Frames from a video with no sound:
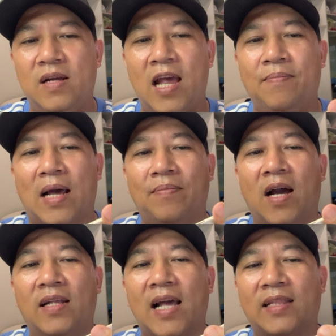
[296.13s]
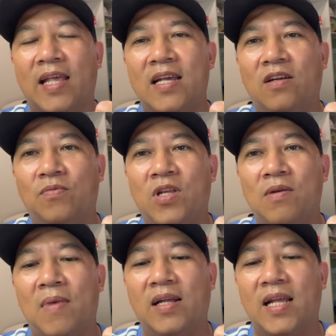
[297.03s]
em tạm thời tắt tiếng rồi chút
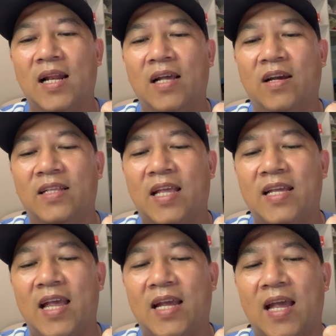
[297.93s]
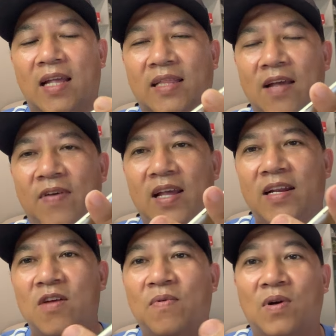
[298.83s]
xíu mở tiếng lợi cho các anh chị nghe nha tại vì
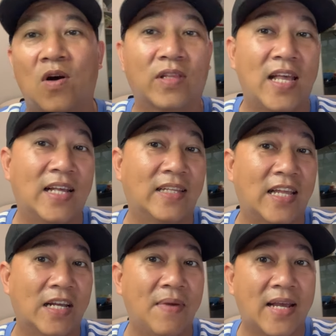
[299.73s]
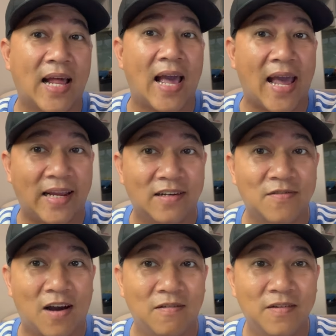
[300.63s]
nếu có tiếng anh chị sẽ biết là ai
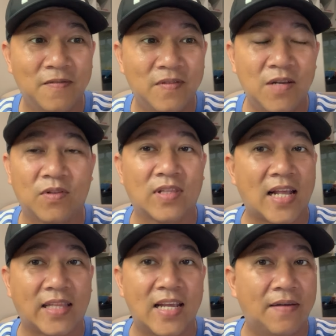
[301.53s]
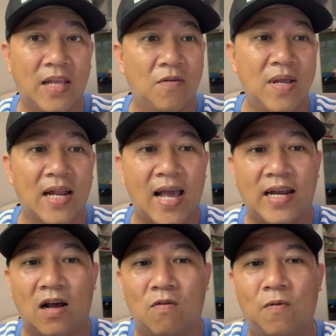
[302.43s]
đúng không nhưng mà tôi tắt tiếng các anh chị không biết là ai
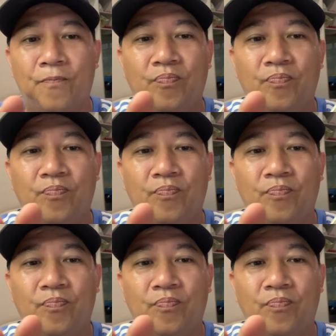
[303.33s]
đâu